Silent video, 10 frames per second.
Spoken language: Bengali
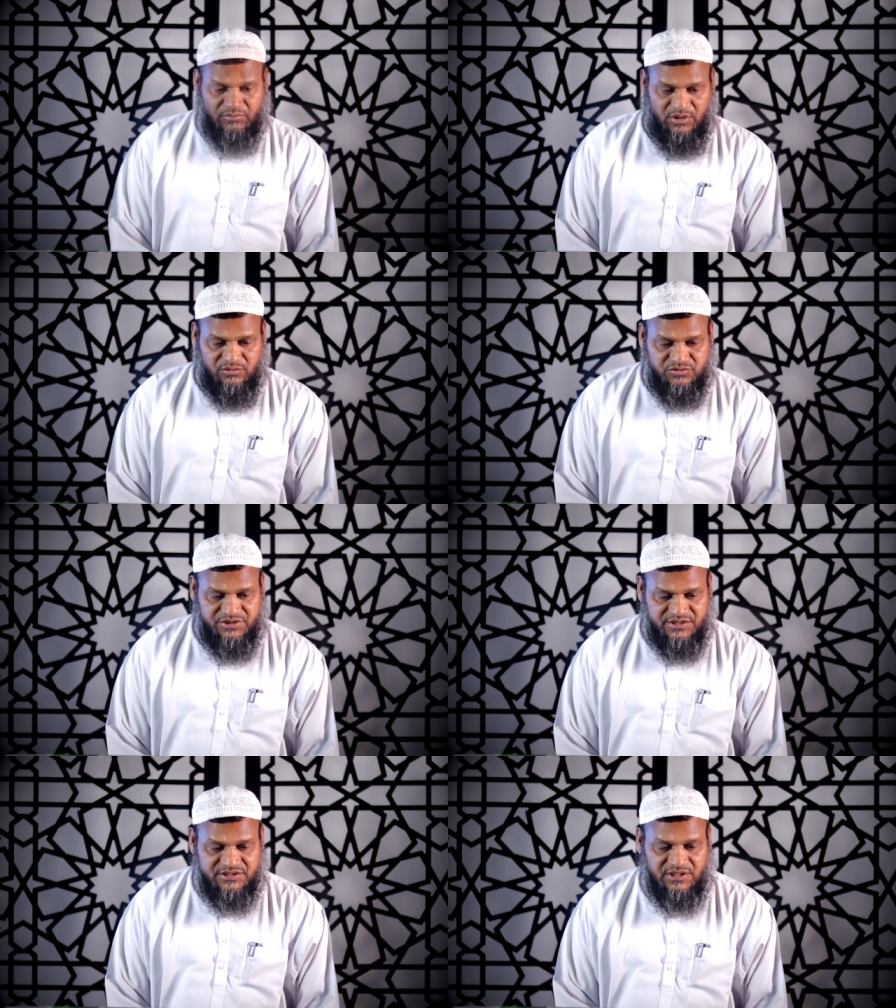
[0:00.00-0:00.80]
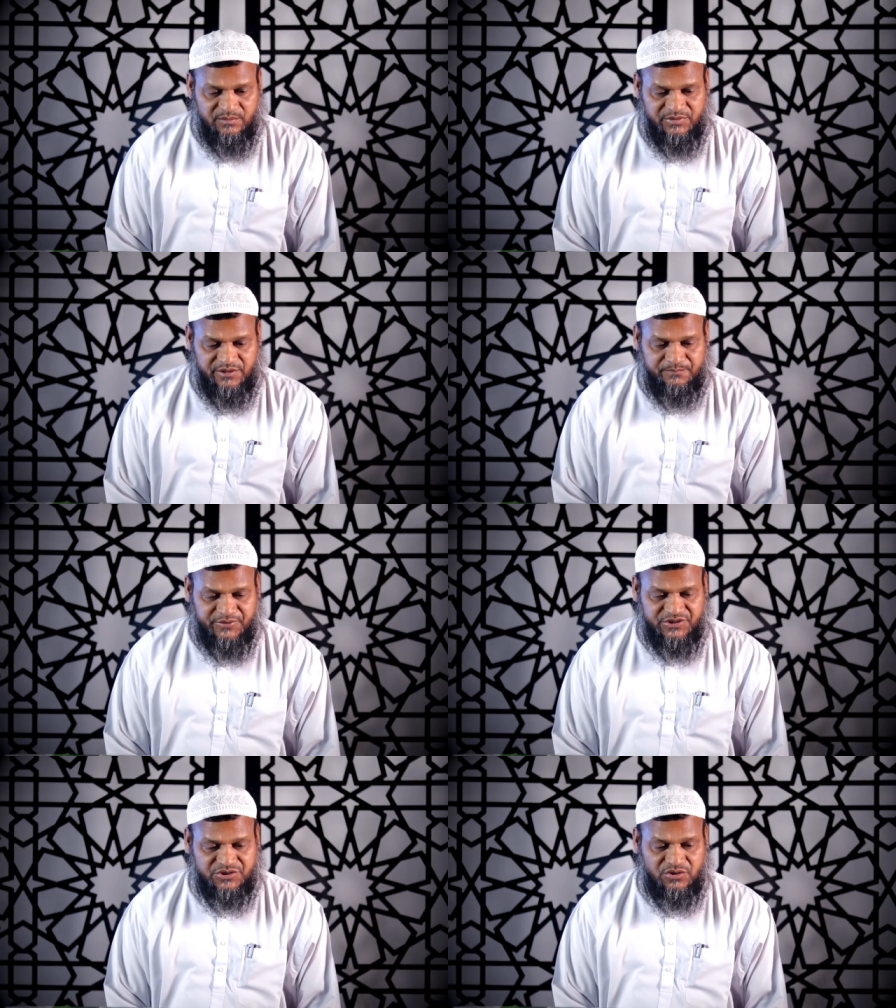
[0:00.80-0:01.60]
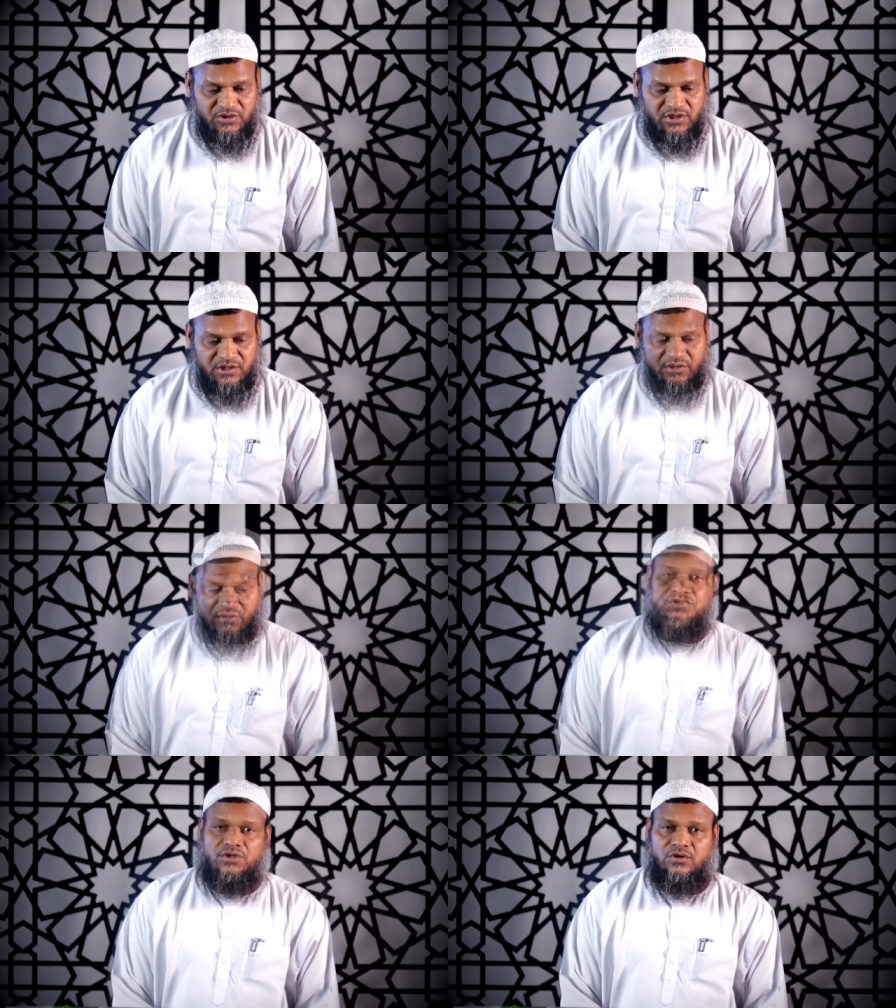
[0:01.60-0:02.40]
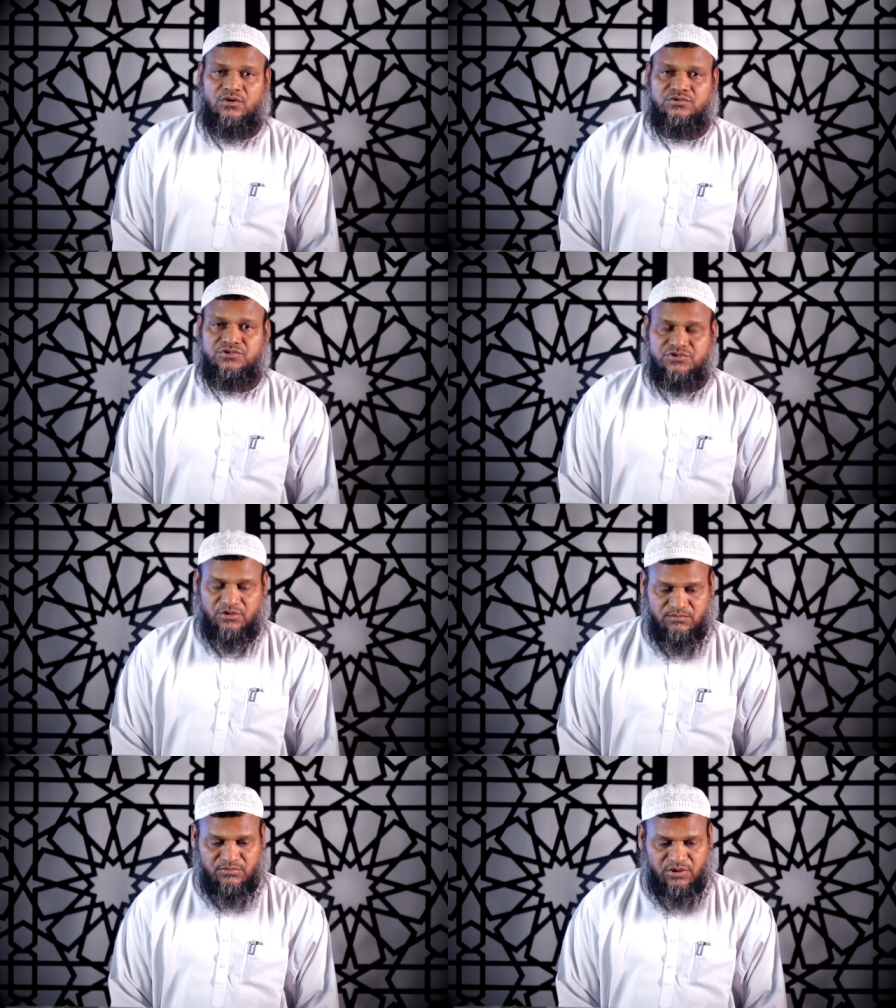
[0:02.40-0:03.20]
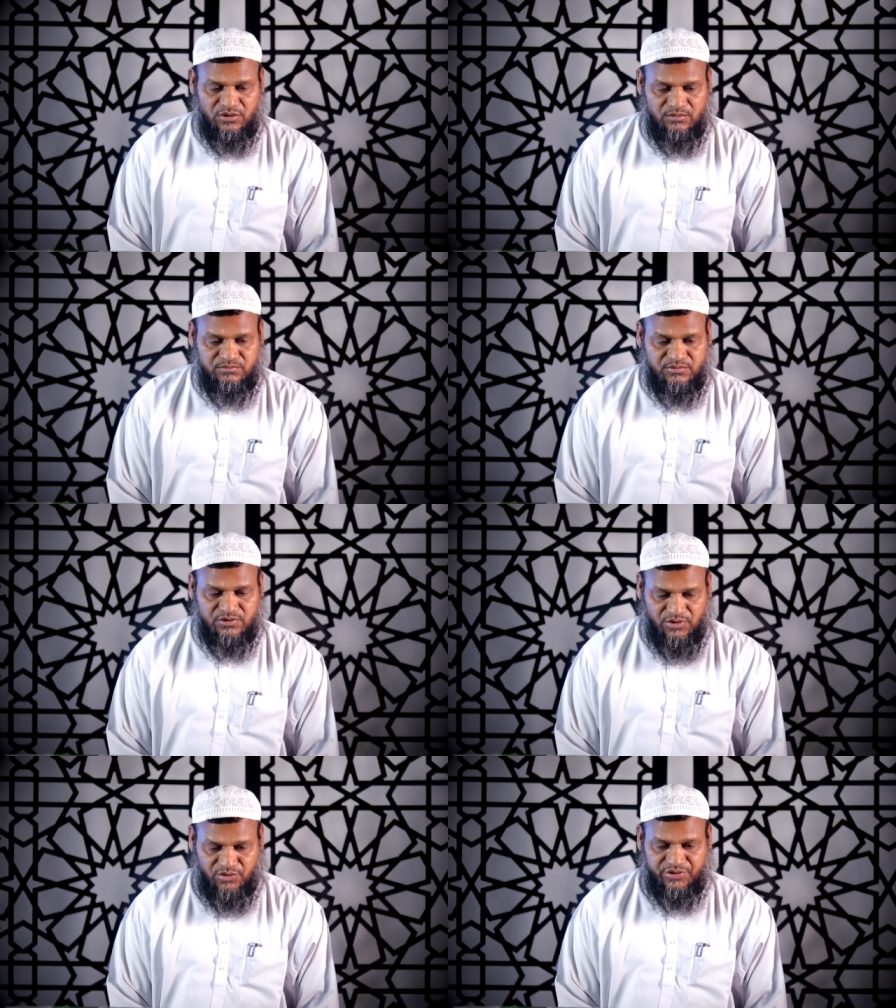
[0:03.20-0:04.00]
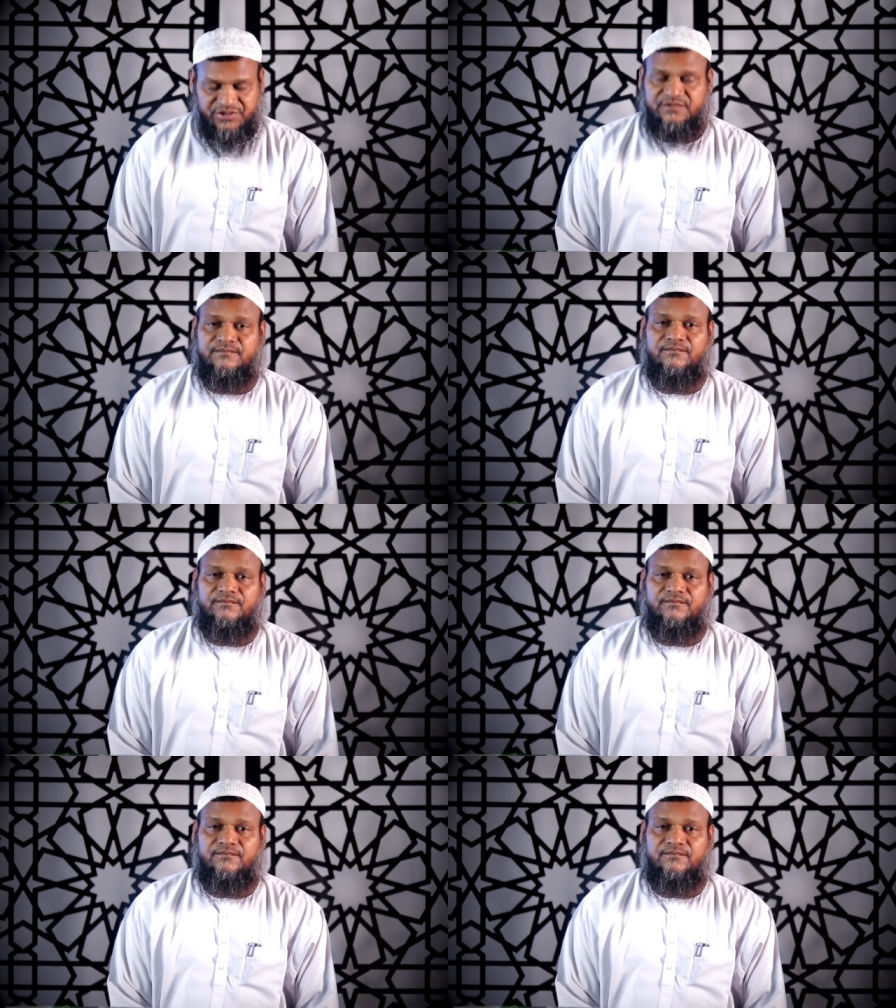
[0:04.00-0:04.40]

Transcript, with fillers: মানুষের সামনে পেশ করা সহজ সম্ভব নয়